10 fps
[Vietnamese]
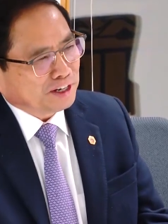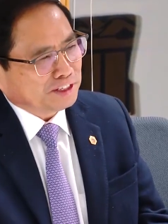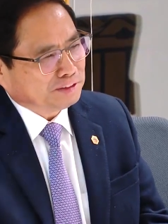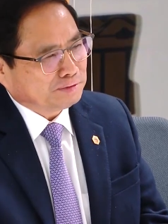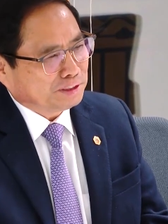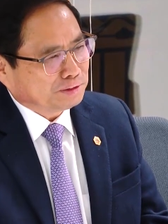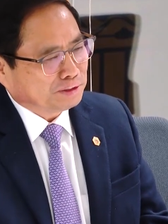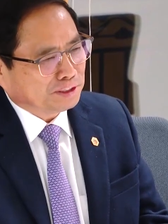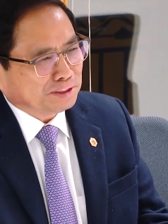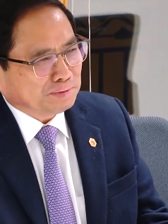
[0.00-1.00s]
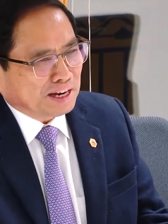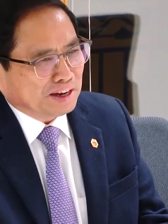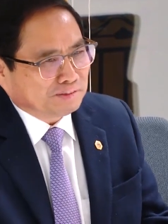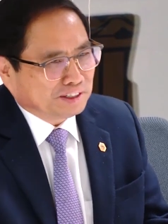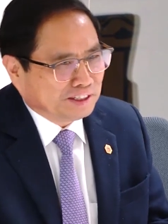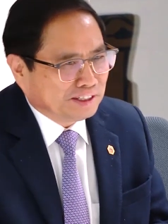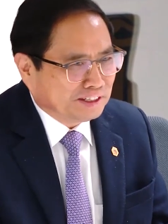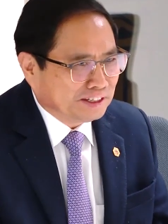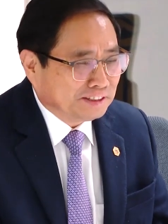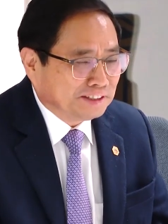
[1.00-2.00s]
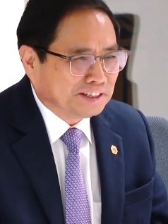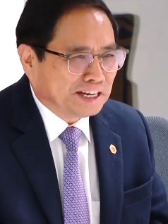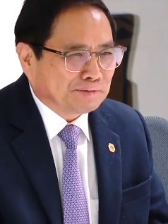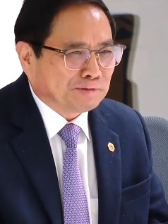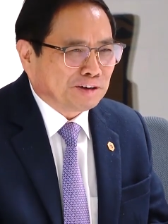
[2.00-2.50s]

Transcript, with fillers: Meloni hoàn toàn nhất trí với ý kiến của Thủ